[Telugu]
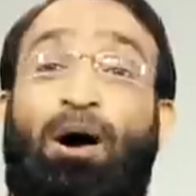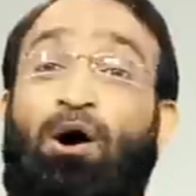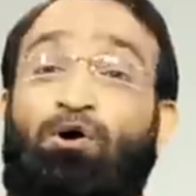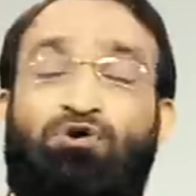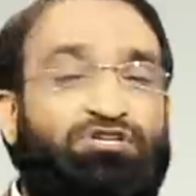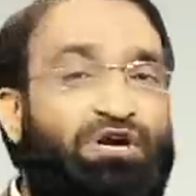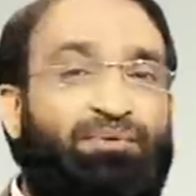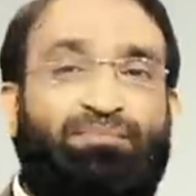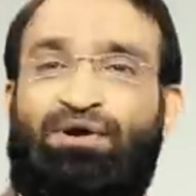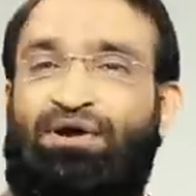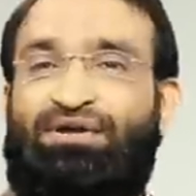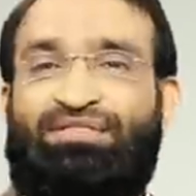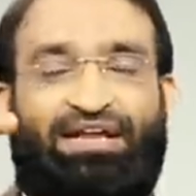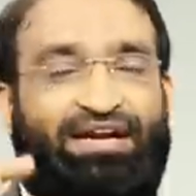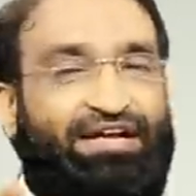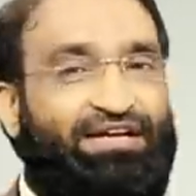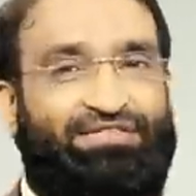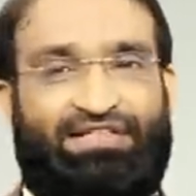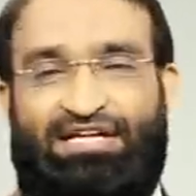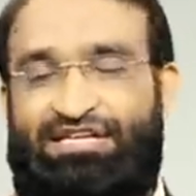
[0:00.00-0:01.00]
బహుశా మీ
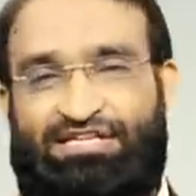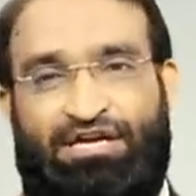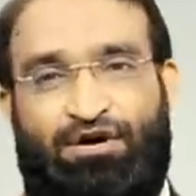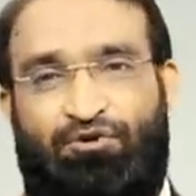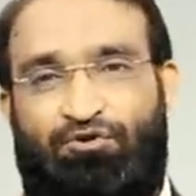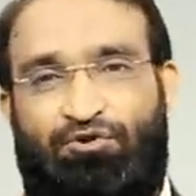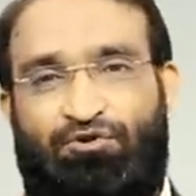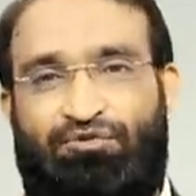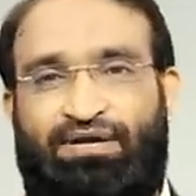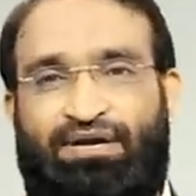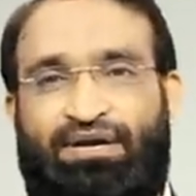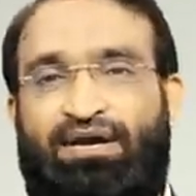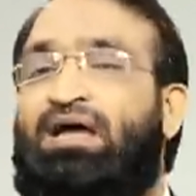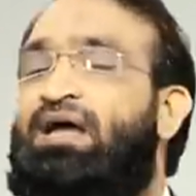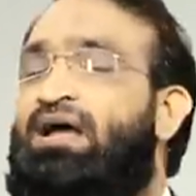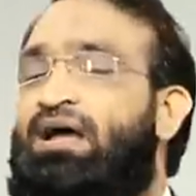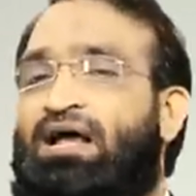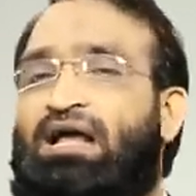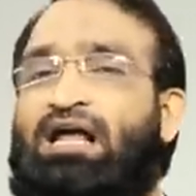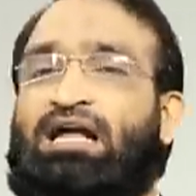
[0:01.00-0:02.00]
అందరికీ తెలిసే ఉంటుంది
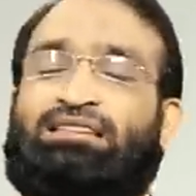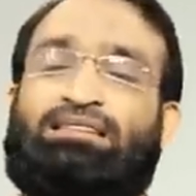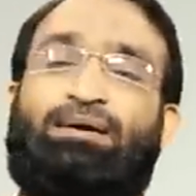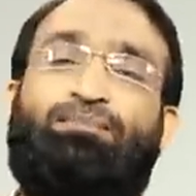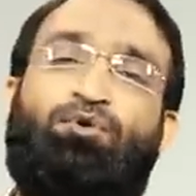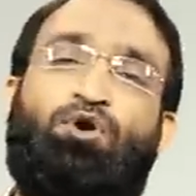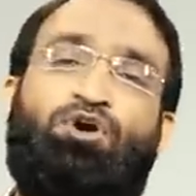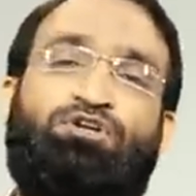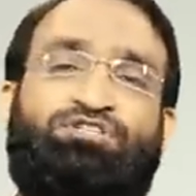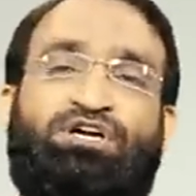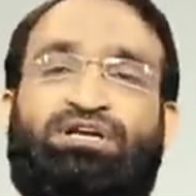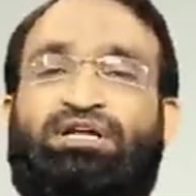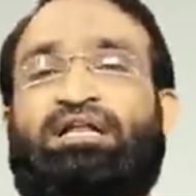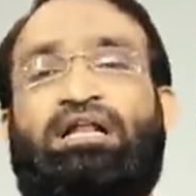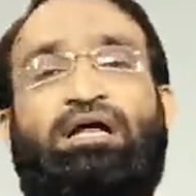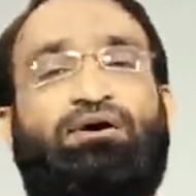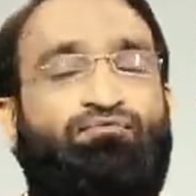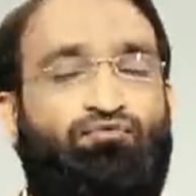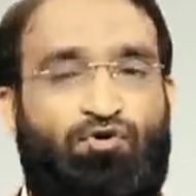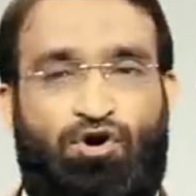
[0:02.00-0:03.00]
గతంలో
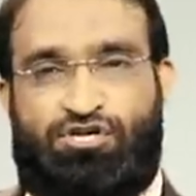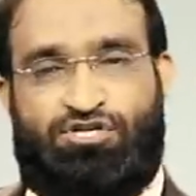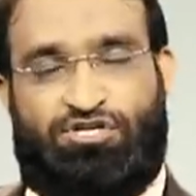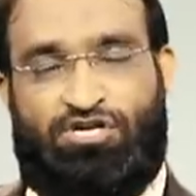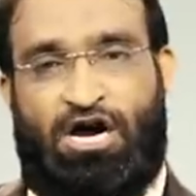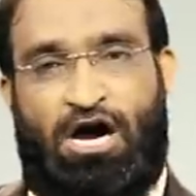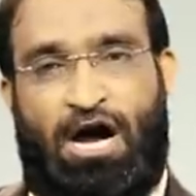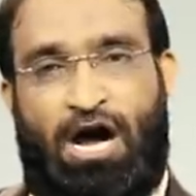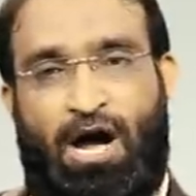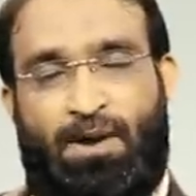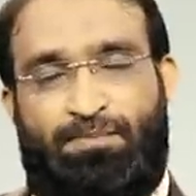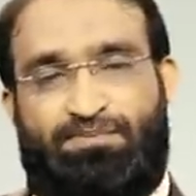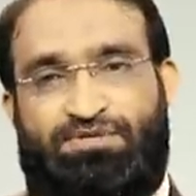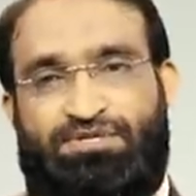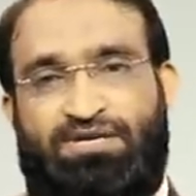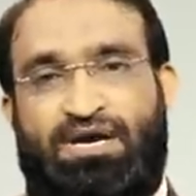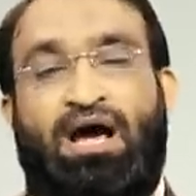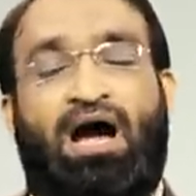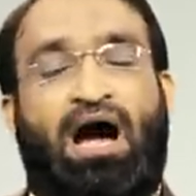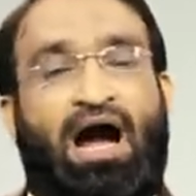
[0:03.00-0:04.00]
జరిగిన వర్క్షాప్స్
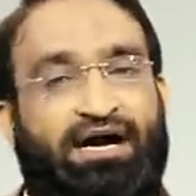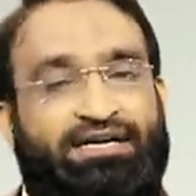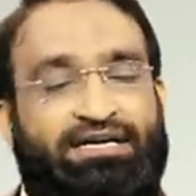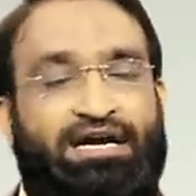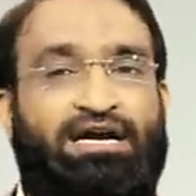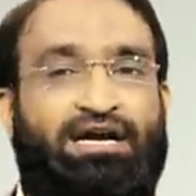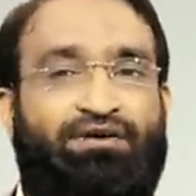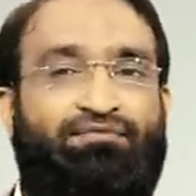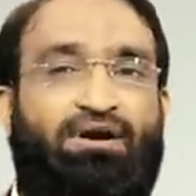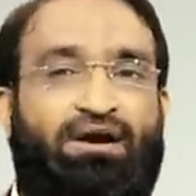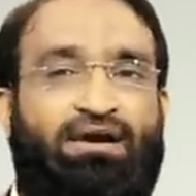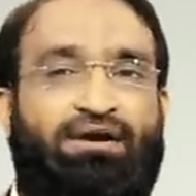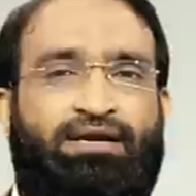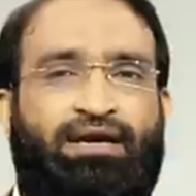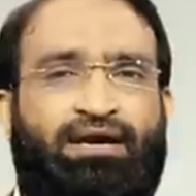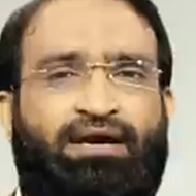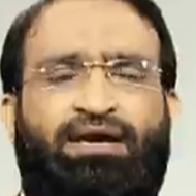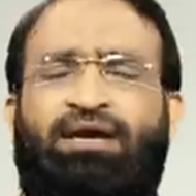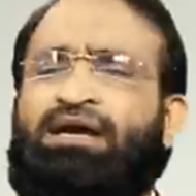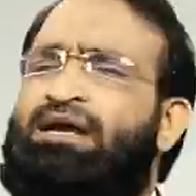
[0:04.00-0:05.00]
అటెండ్
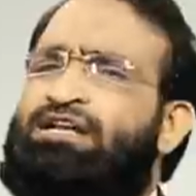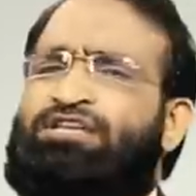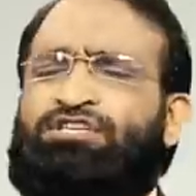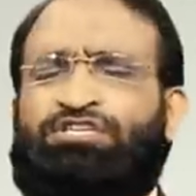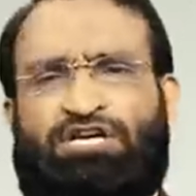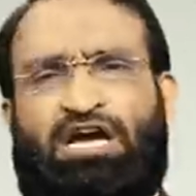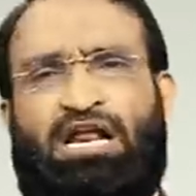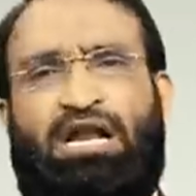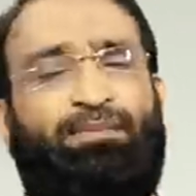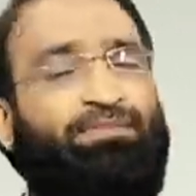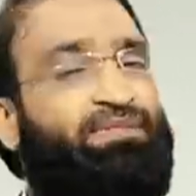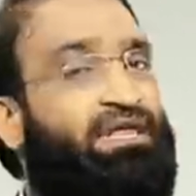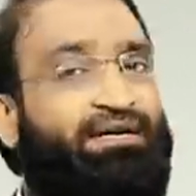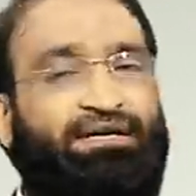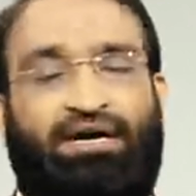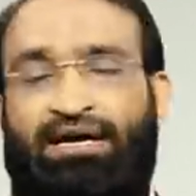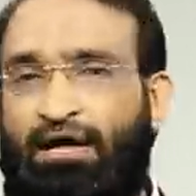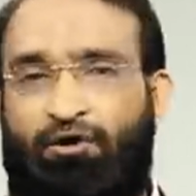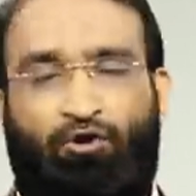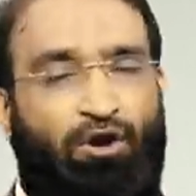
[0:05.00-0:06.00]
అవ్వాలంటే చాలా మంది
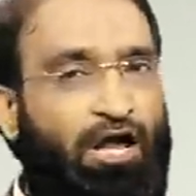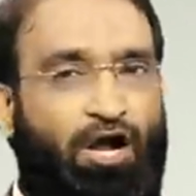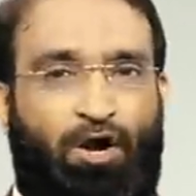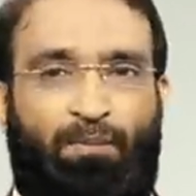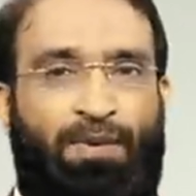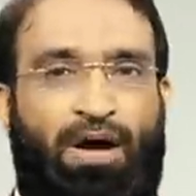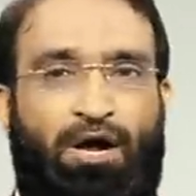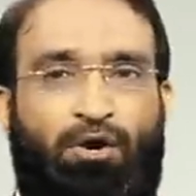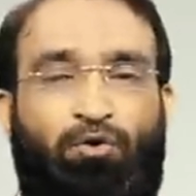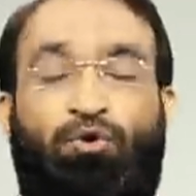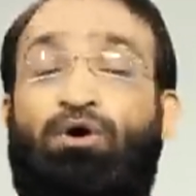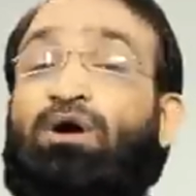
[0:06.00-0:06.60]
అటెండ్ అవ్వలేకపోయారు